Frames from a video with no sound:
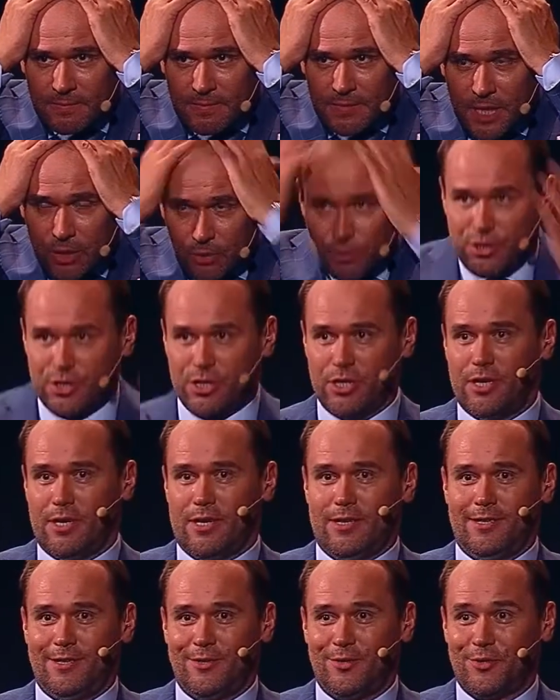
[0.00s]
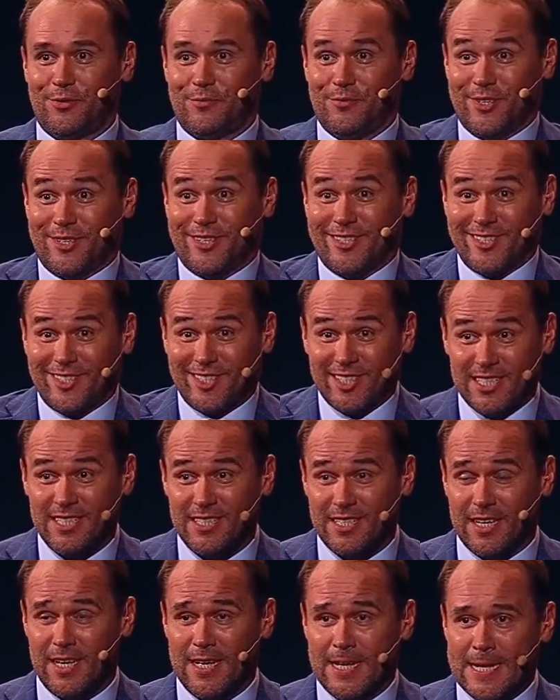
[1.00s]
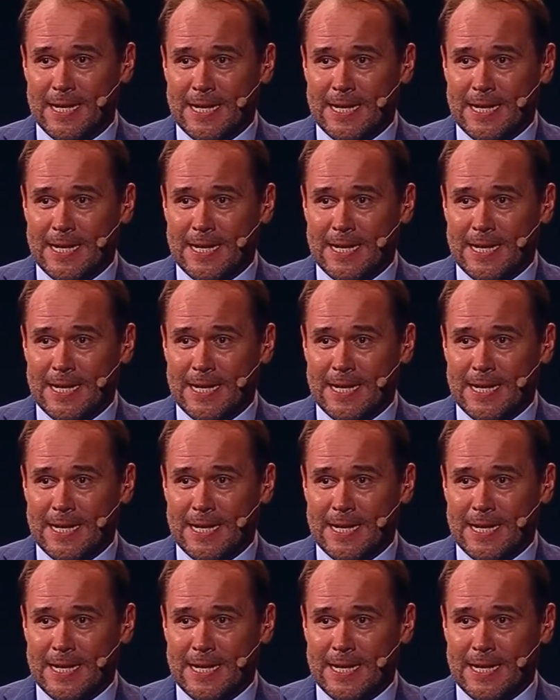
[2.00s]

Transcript: какое счастье, что в нашей жизни